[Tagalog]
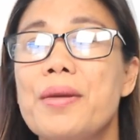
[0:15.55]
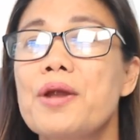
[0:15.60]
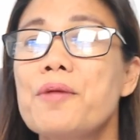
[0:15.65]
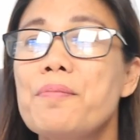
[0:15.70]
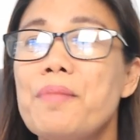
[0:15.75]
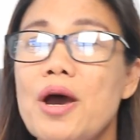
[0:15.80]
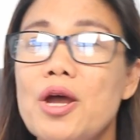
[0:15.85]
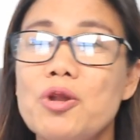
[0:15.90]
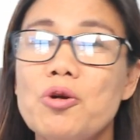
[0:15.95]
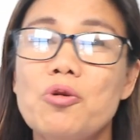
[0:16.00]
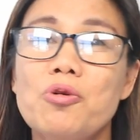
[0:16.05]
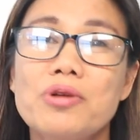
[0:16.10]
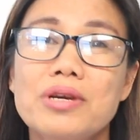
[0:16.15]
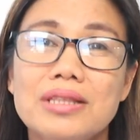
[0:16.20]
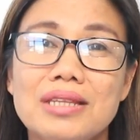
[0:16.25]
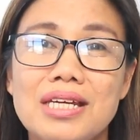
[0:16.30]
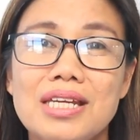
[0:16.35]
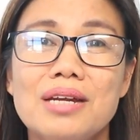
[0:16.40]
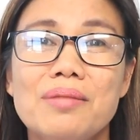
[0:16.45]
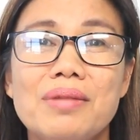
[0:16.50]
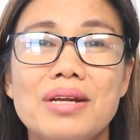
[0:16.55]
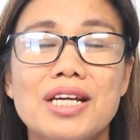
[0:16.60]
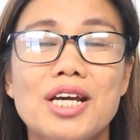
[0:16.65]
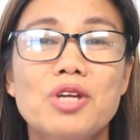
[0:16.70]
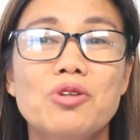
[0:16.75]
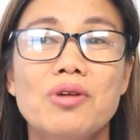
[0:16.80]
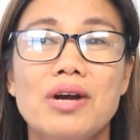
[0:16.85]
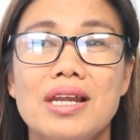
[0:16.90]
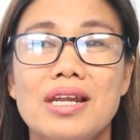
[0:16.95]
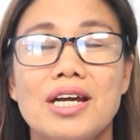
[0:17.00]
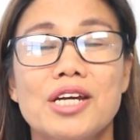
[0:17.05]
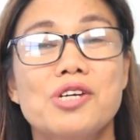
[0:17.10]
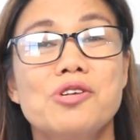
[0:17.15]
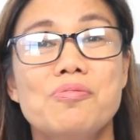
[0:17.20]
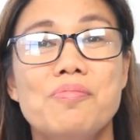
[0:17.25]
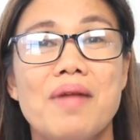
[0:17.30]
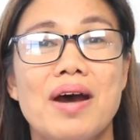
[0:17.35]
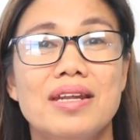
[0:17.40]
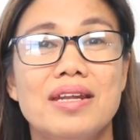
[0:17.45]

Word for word: Pero paano kung hindi naman ganun kalaki yung